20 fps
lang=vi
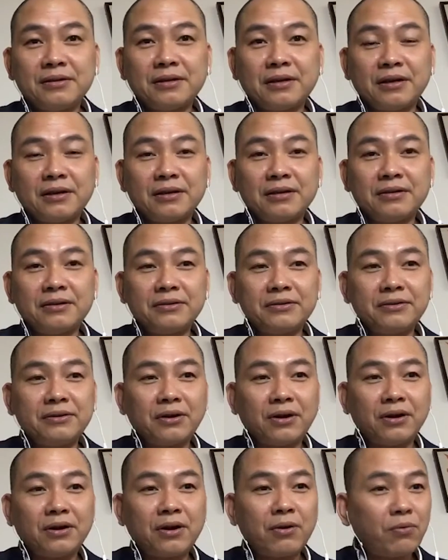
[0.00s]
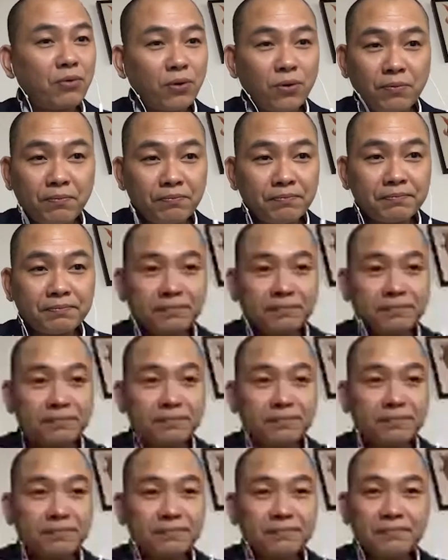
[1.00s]
uh, nó không có đúng,
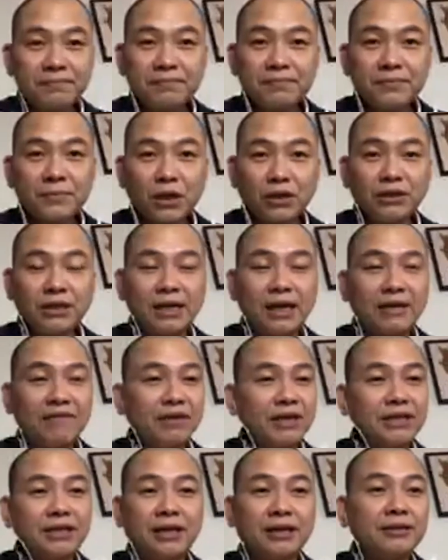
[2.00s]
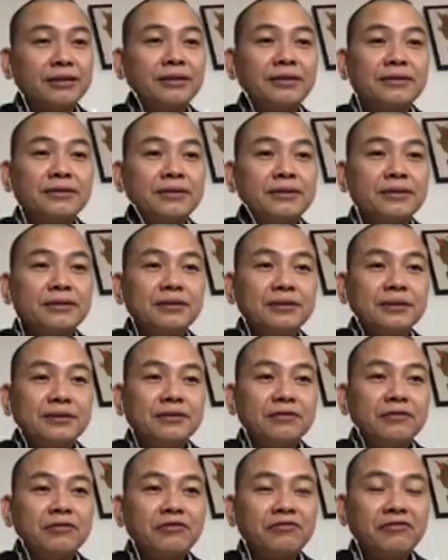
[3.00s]
nó chỉ là vật chất.
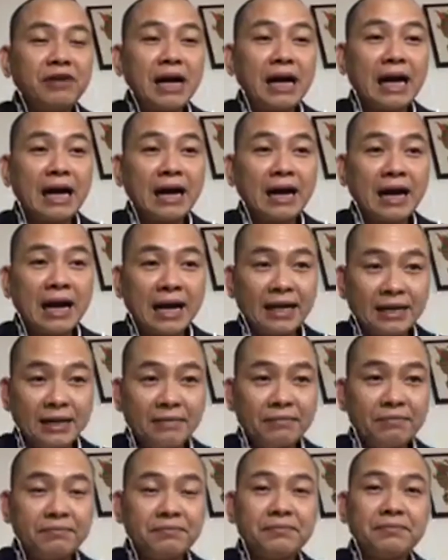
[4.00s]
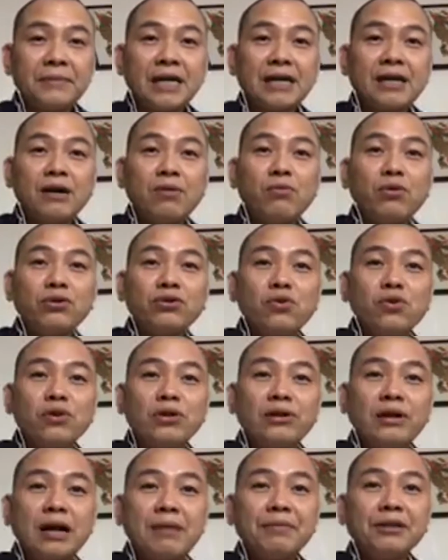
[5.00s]
Và khái niệm thành công của tôi
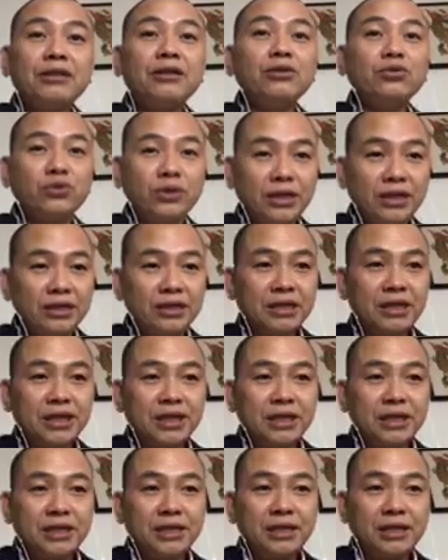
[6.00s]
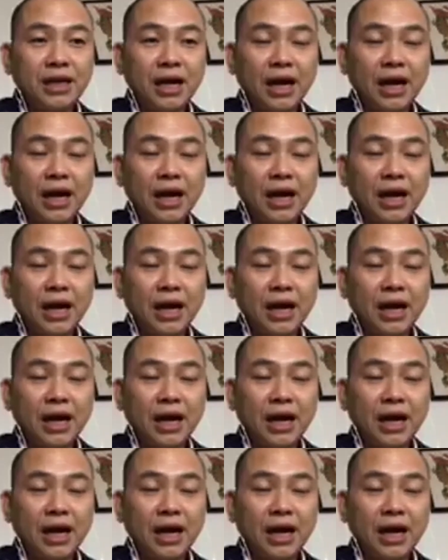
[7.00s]
nó nằm ở tư duy. Tức